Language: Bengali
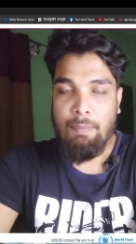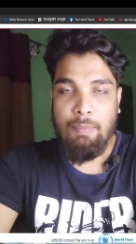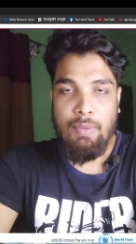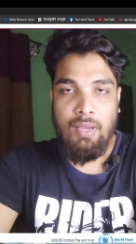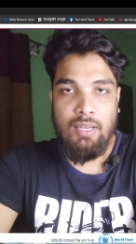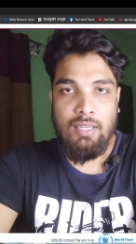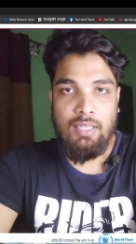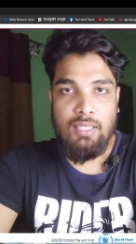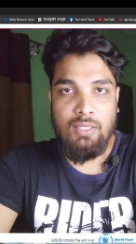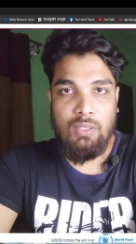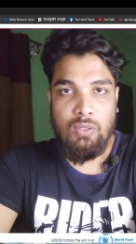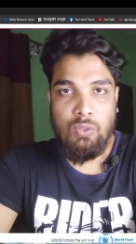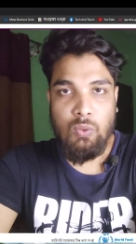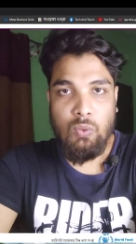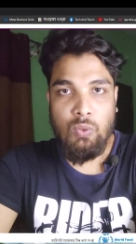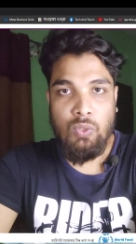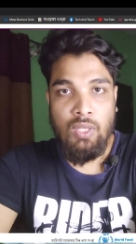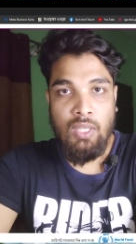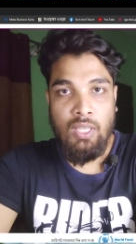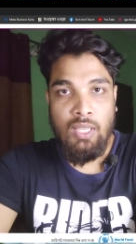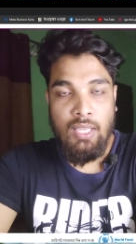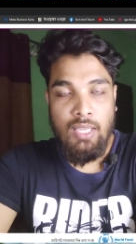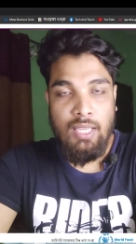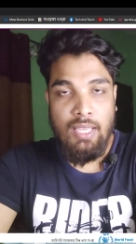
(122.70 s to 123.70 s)
না পান কিন্তু
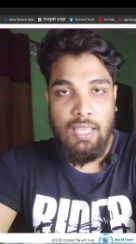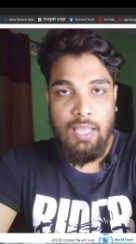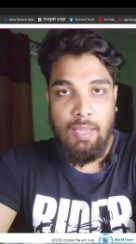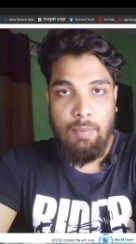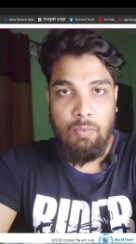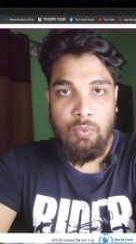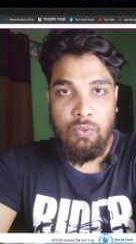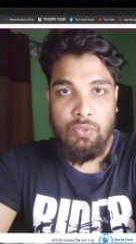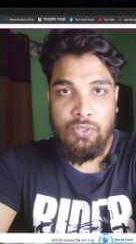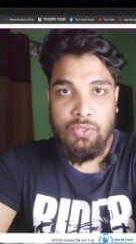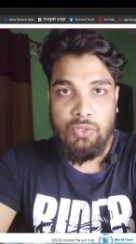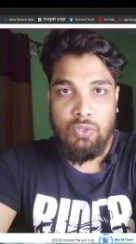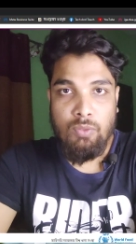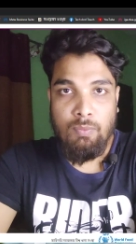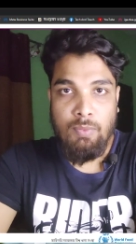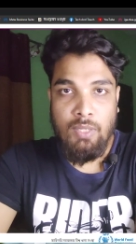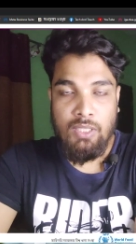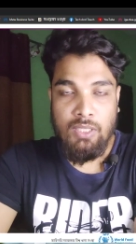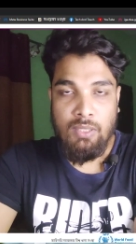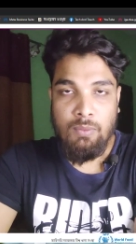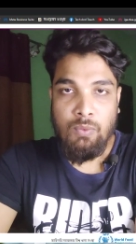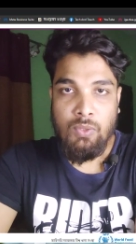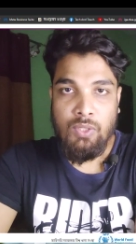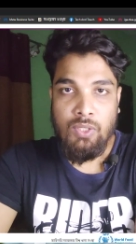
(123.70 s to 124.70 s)
এমনও কিছু
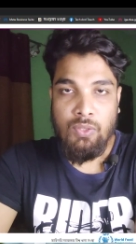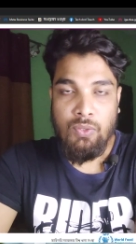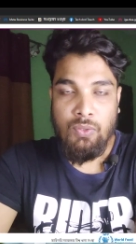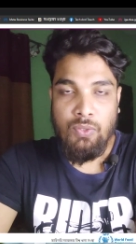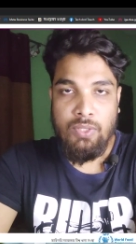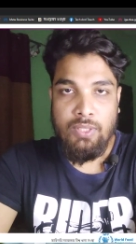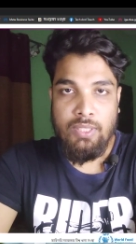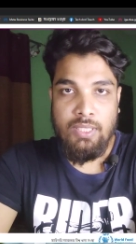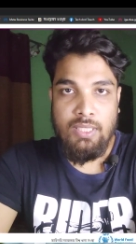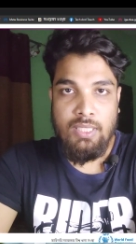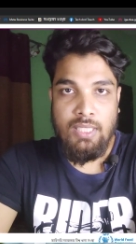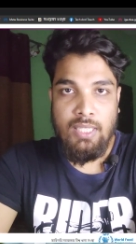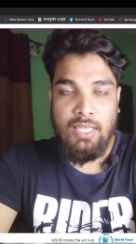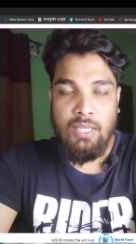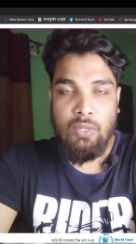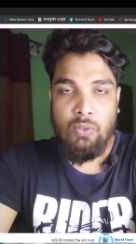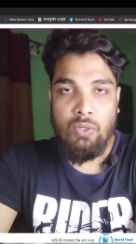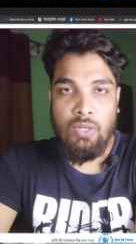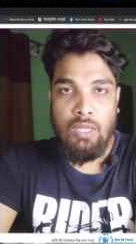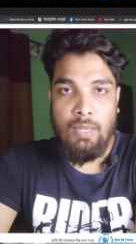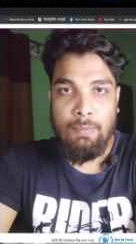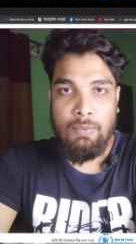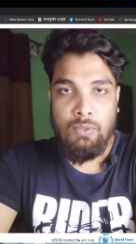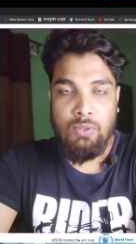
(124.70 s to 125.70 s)
ভাতাভোগী রয়েছে যারা
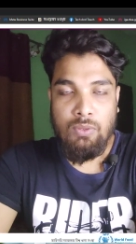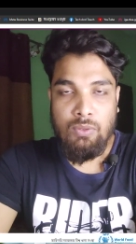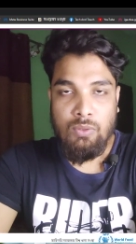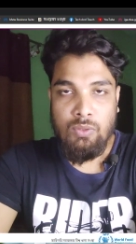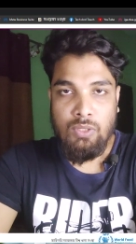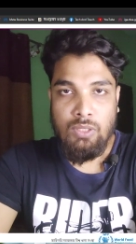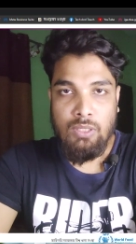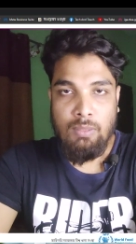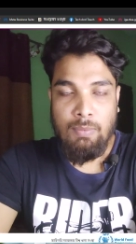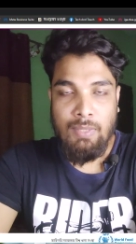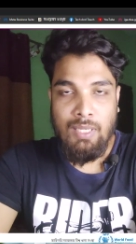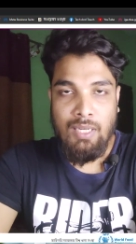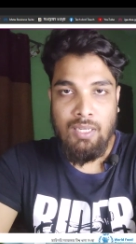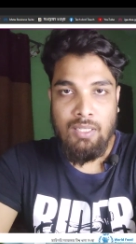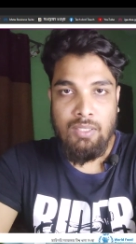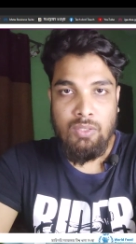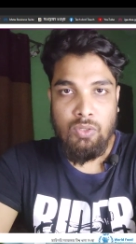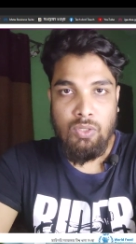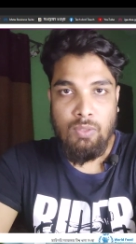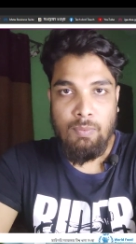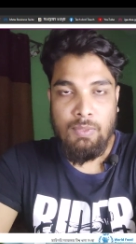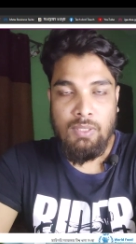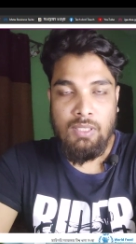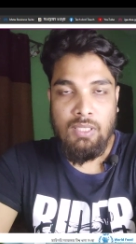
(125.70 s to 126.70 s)
এখন আবেদন করতে পারেনি
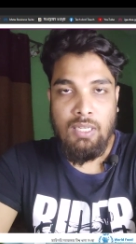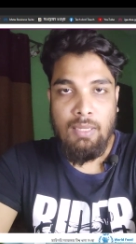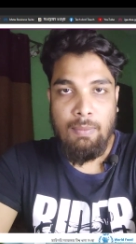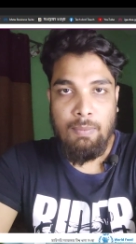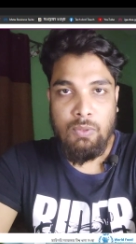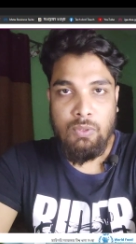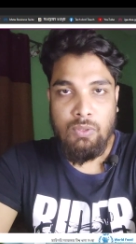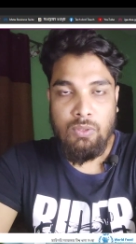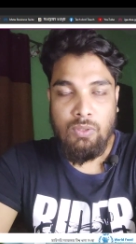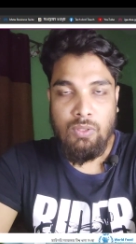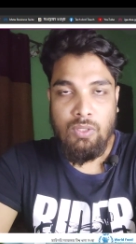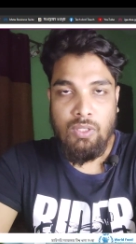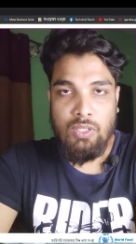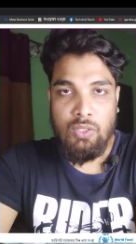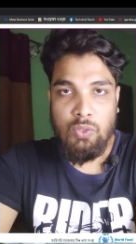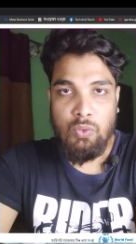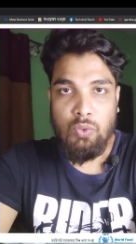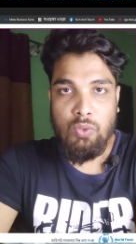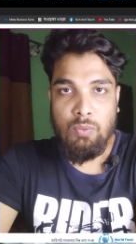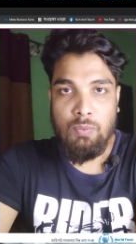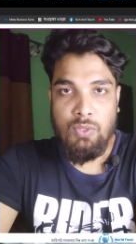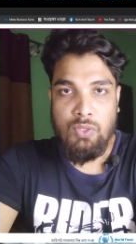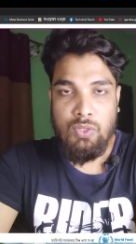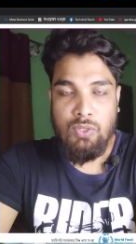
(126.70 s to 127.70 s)
তবে তার আবেদন করাটি
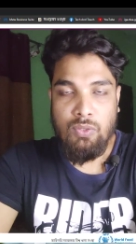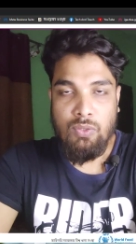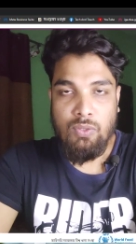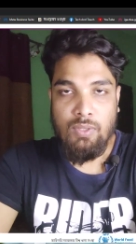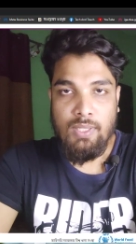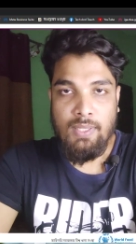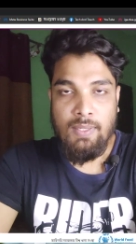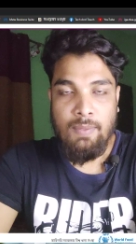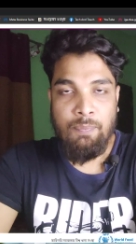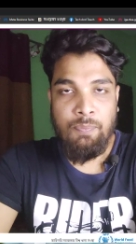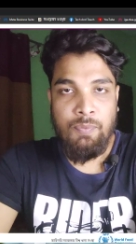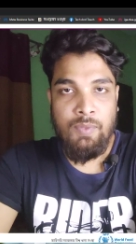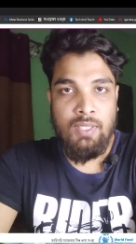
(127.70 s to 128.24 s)
খুবই জরুরি